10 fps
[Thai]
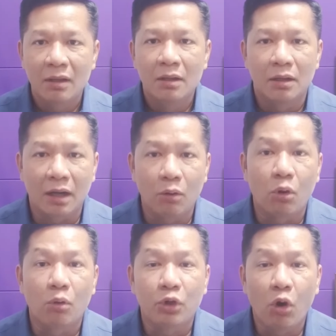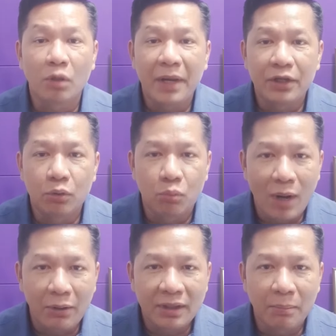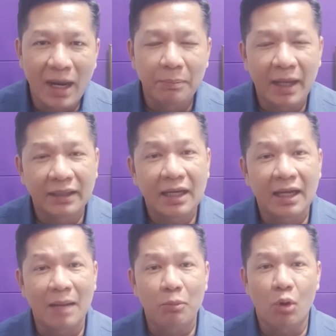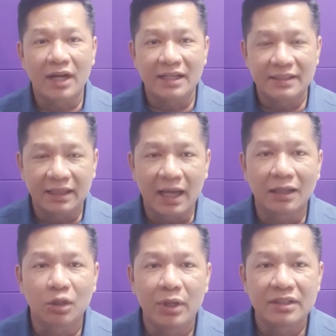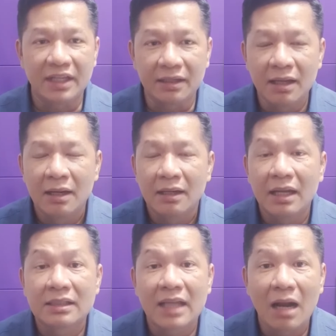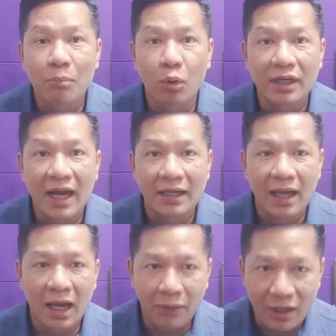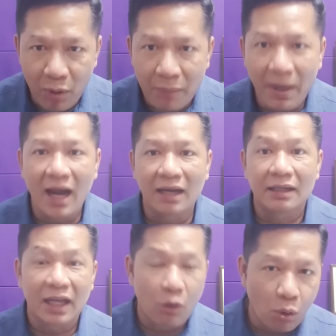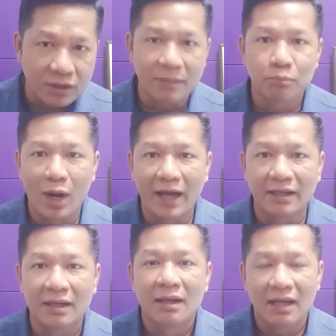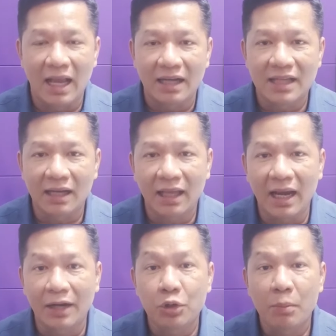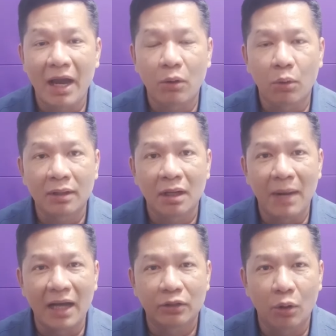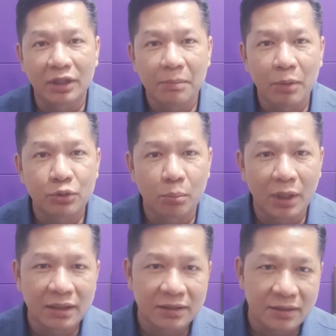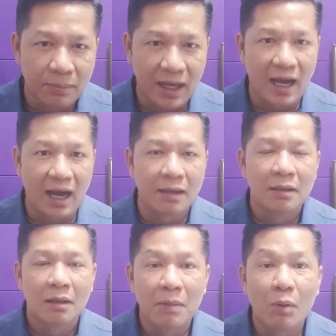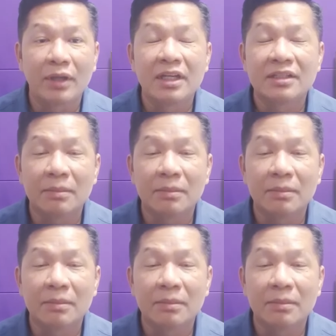เราลองย้อนไปดูว่ารัฐบาลภายใต้การนำของนายเศรษฐาทวีสินได้สร้างผลงานอะไรไว้บ้างใน60วันหลังจากแถลงนโยบายของรัฐบาลต่อที่ประชุมรัฐสภาเมื่อวันที่